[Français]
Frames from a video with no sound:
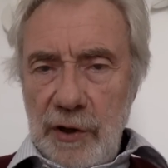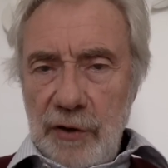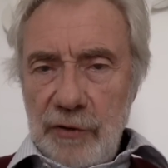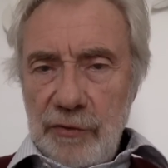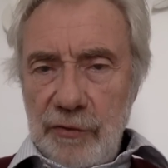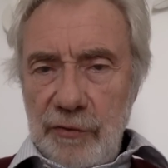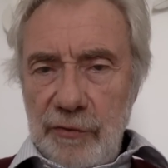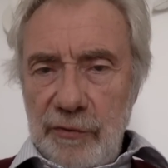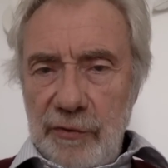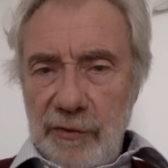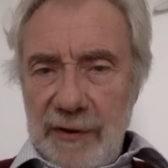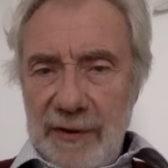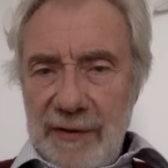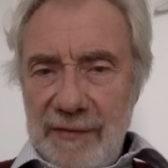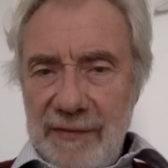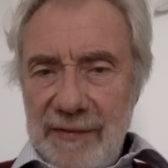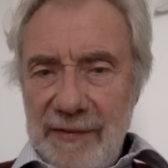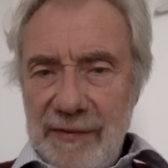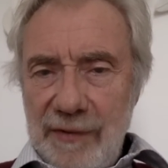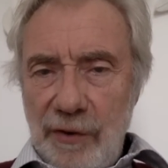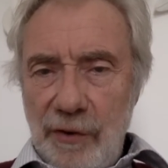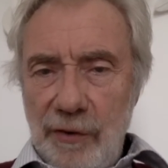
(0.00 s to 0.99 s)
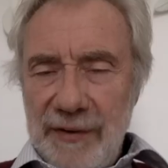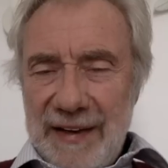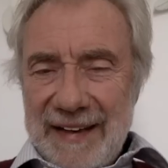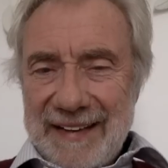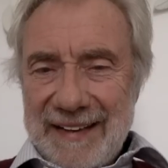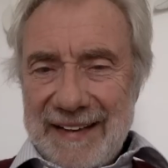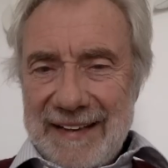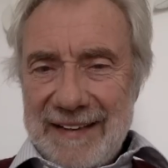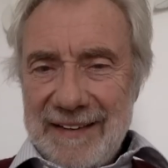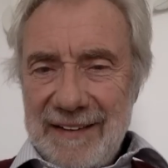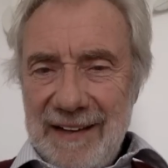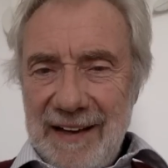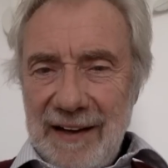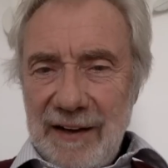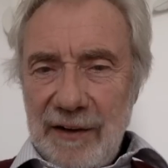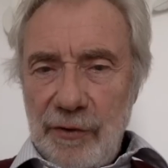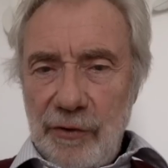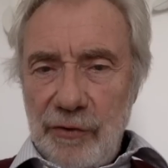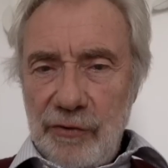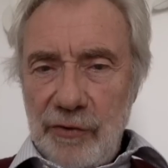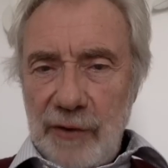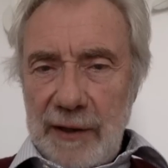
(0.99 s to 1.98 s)
Je vous reviendrai dès
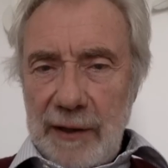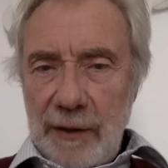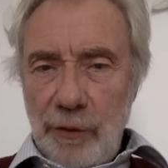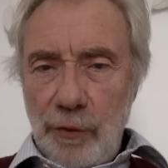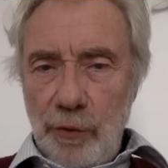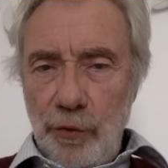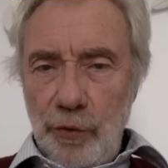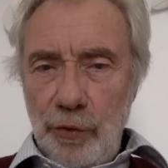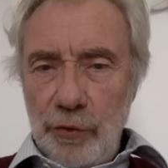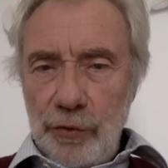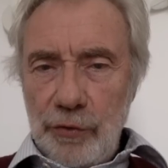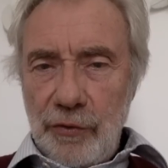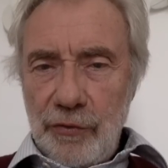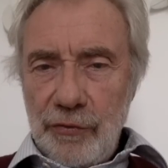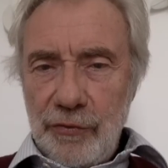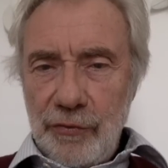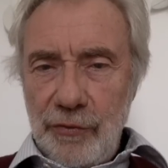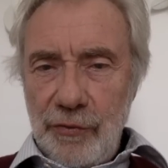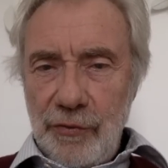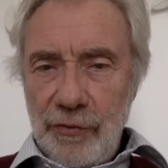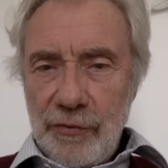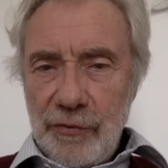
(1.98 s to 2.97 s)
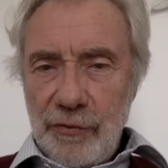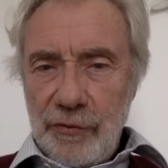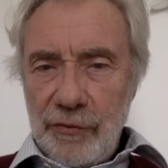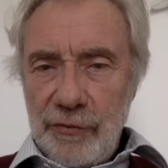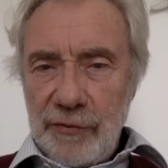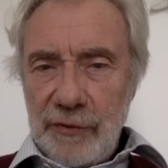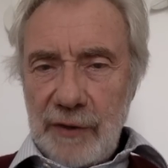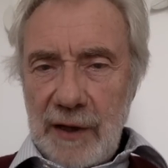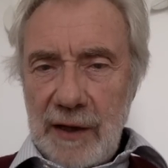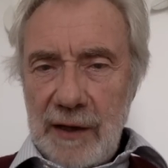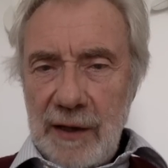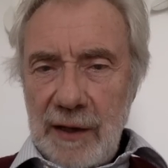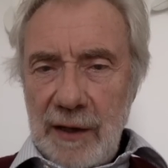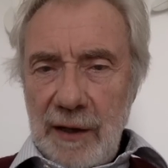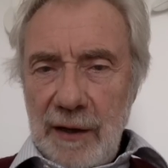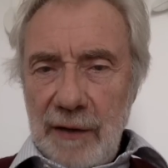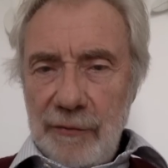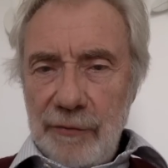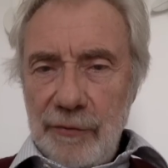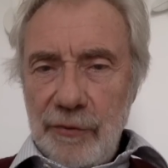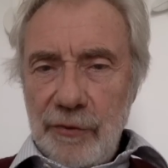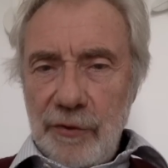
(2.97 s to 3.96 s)
que j'aurai autre chose que je voudrais
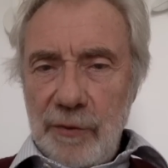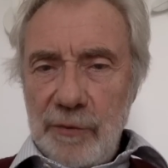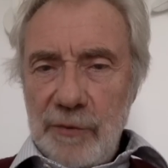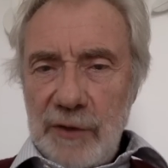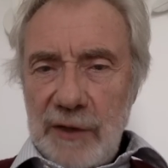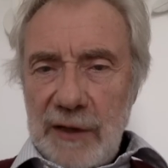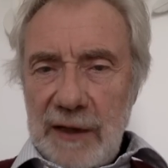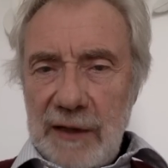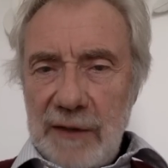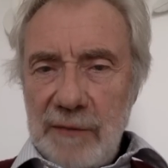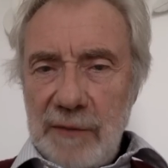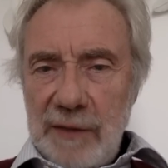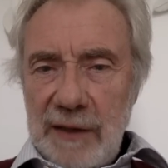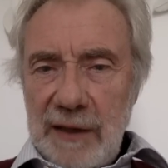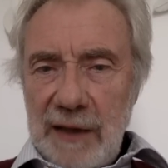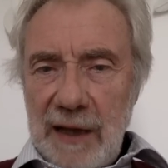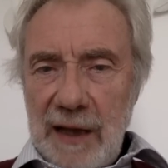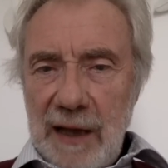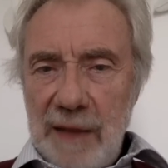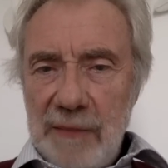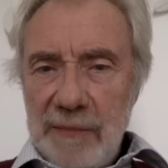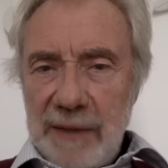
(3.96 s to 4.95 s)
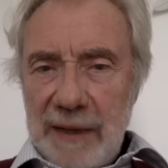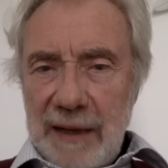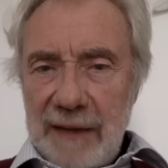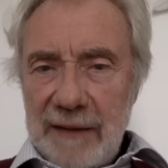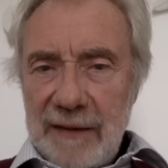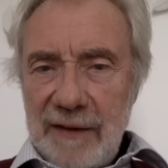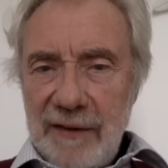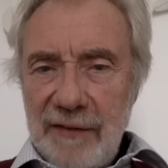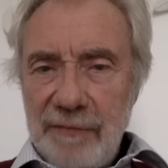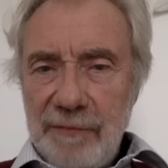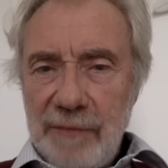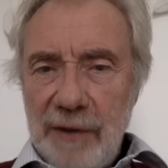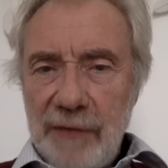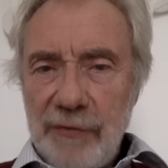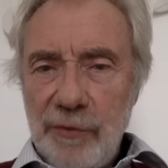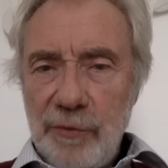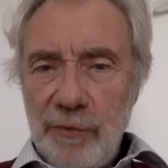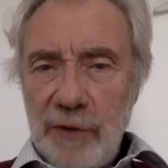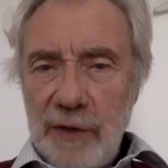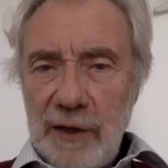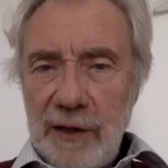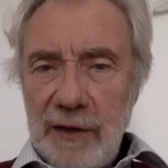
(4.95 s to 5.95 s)
vous communiquer de manière impérative par ce
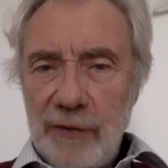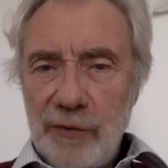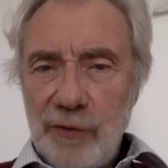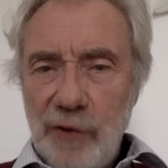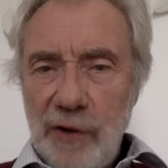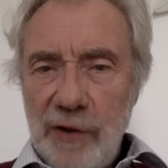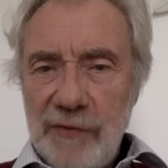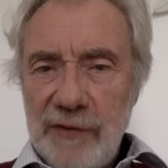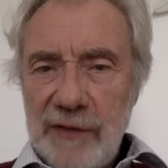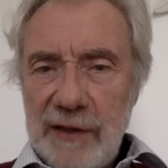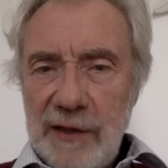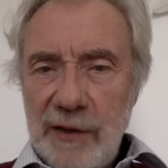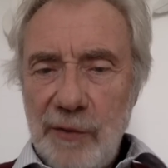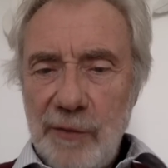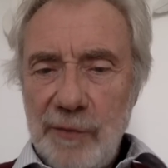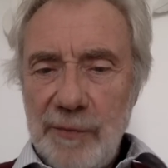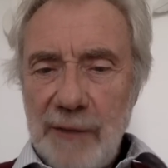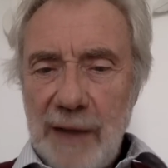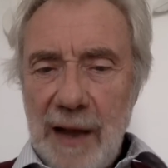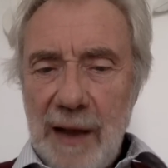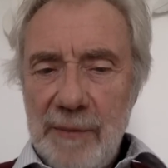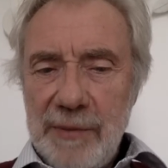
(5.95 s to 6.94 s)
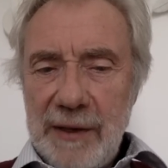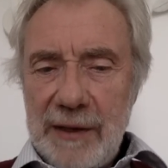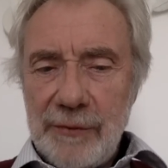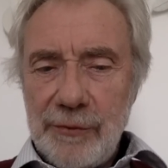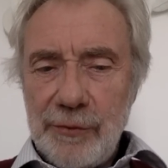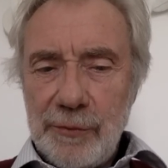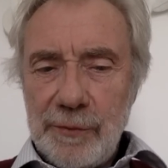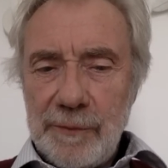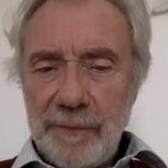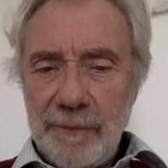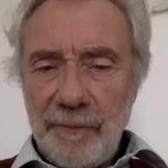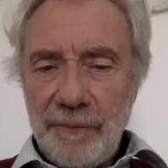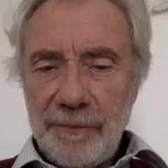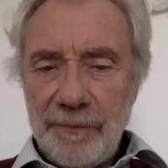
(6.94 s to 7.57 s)
moyen de la vidéo. À bientôt.